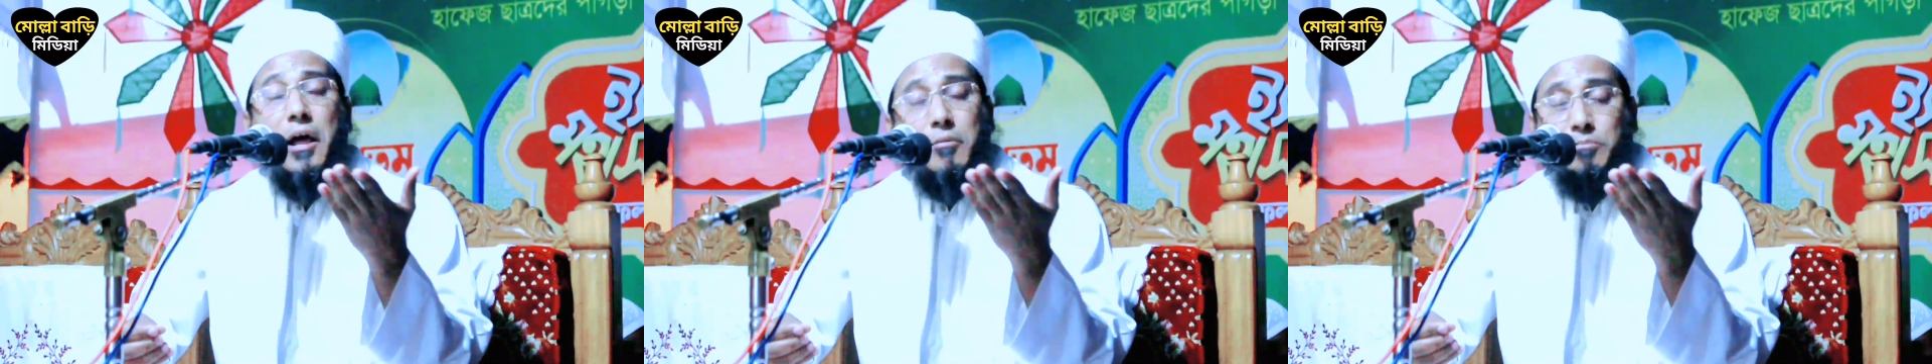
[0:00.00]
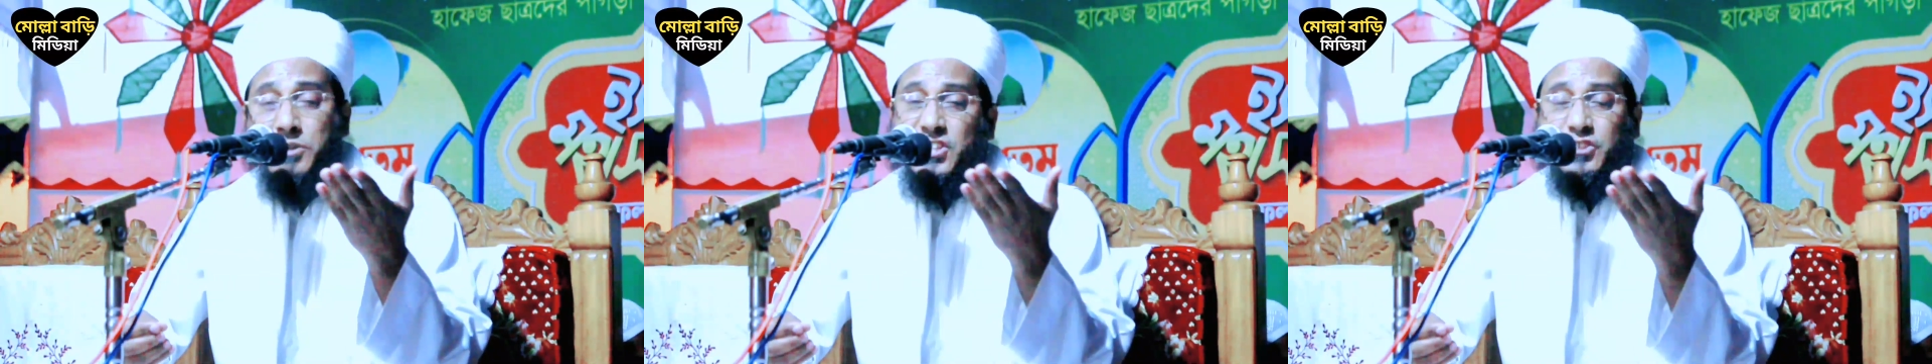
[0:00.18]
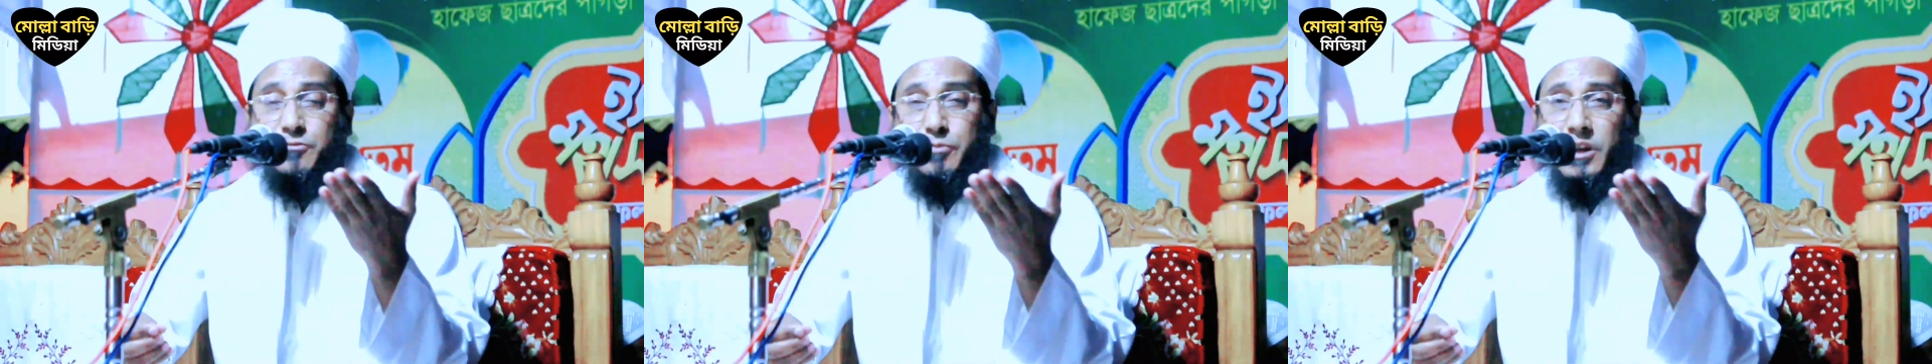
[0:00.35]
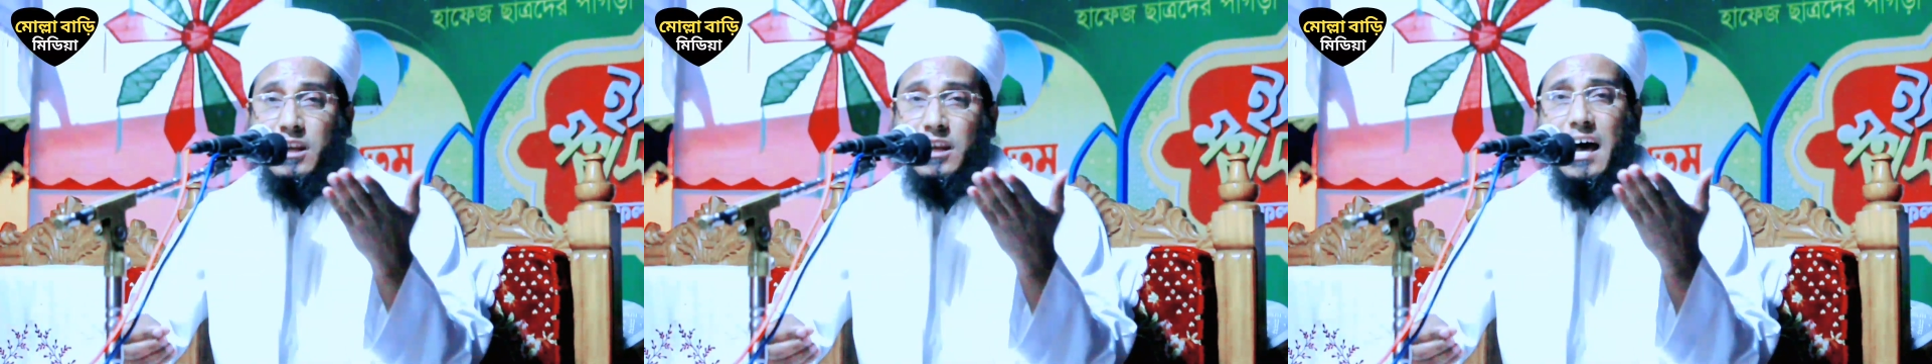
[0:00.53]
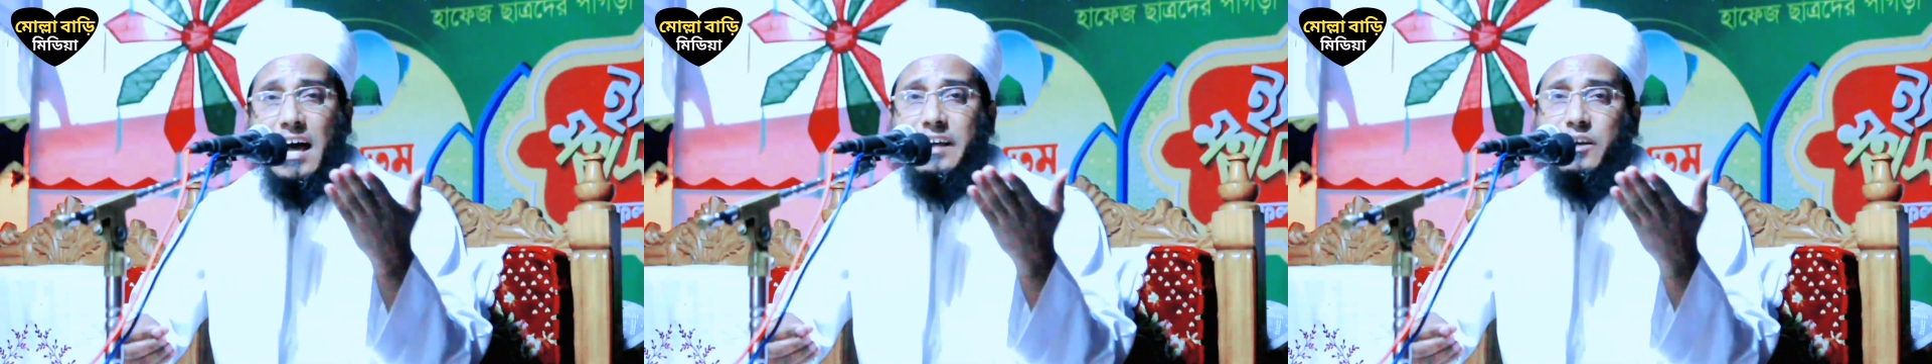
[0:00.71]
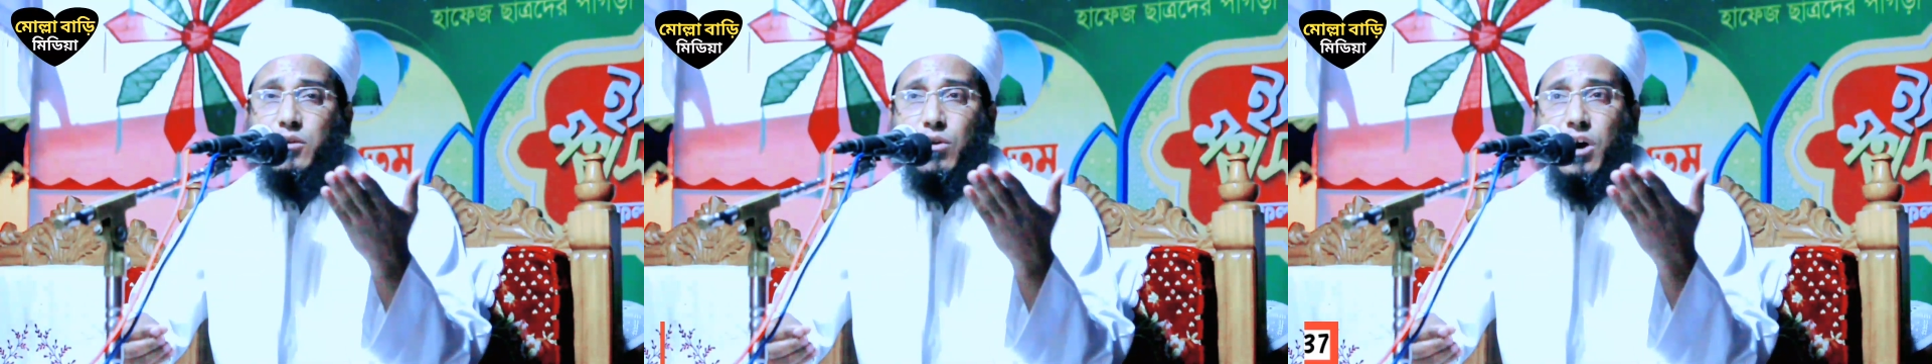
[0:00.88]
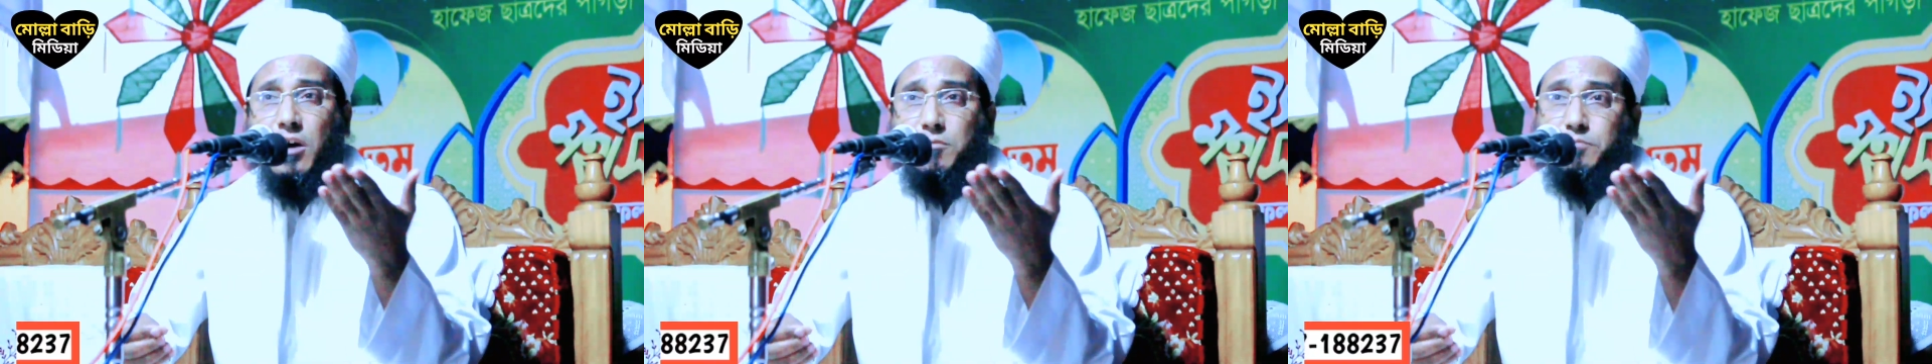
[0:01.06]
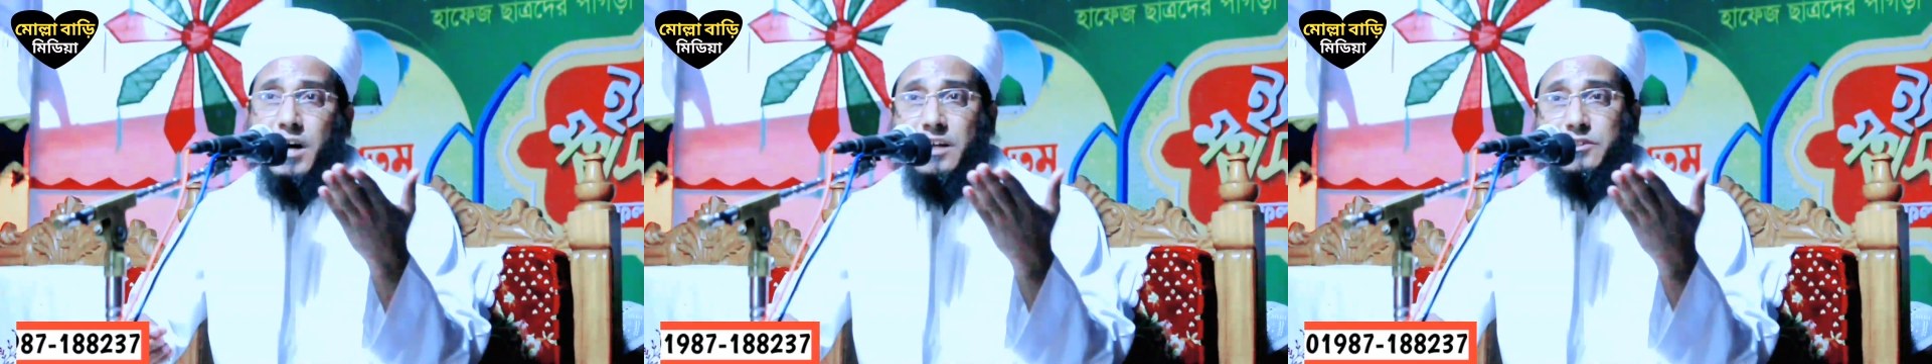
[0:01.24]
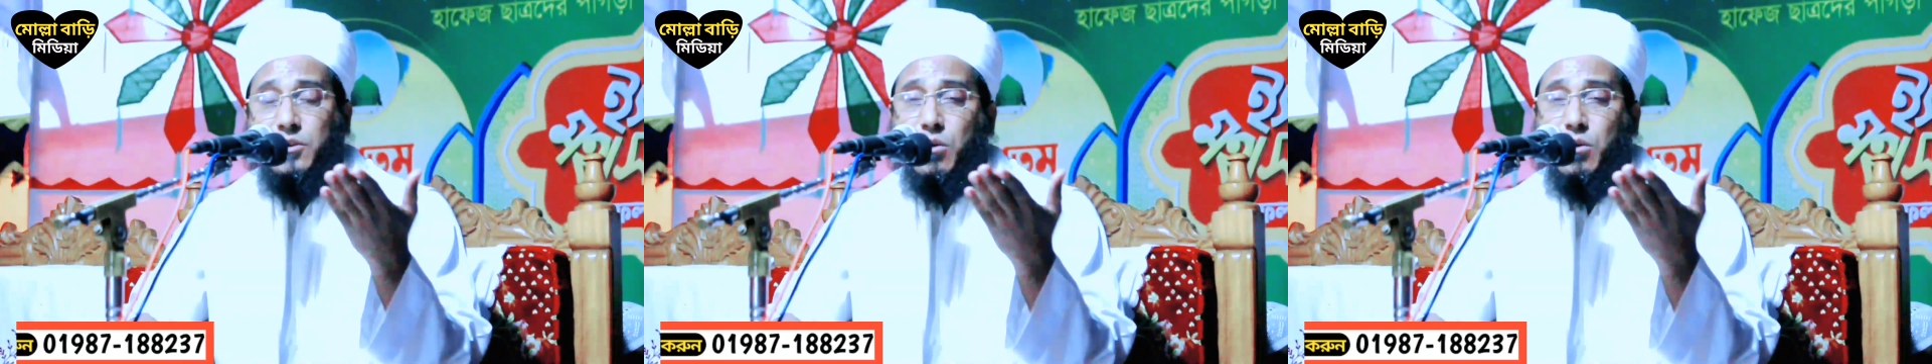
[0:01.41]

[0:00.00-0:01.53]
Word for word: বিসমিল্লাহ রহমান